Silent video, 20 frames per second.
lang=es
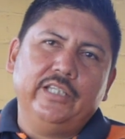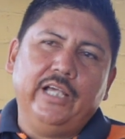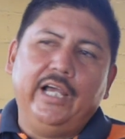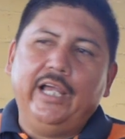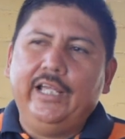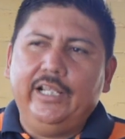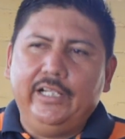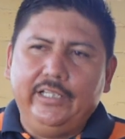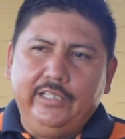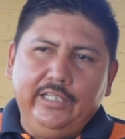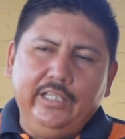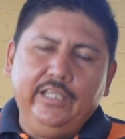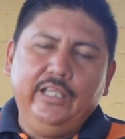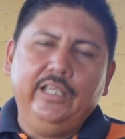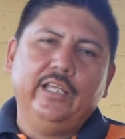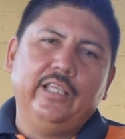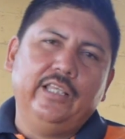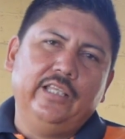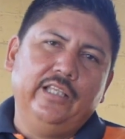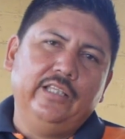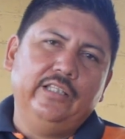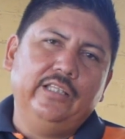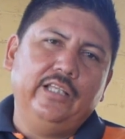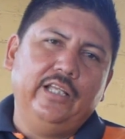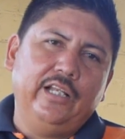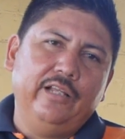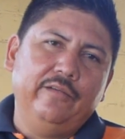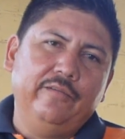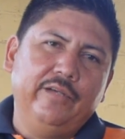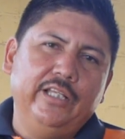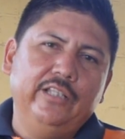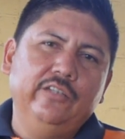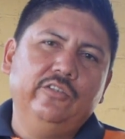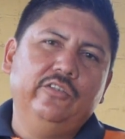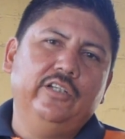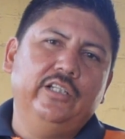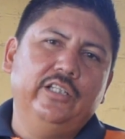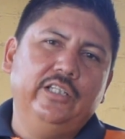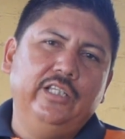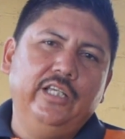Ya el día del
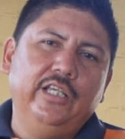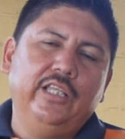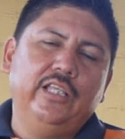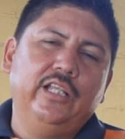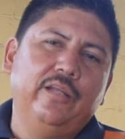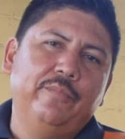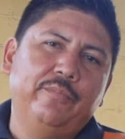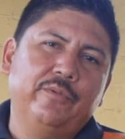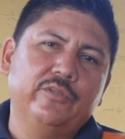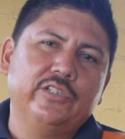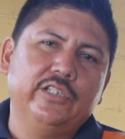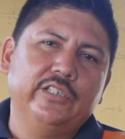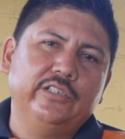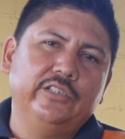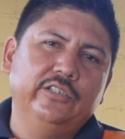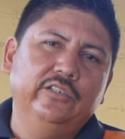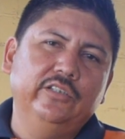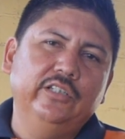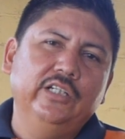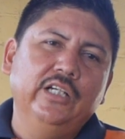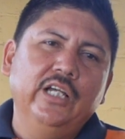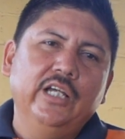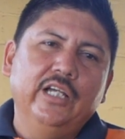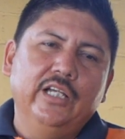evento, el día de la procesión,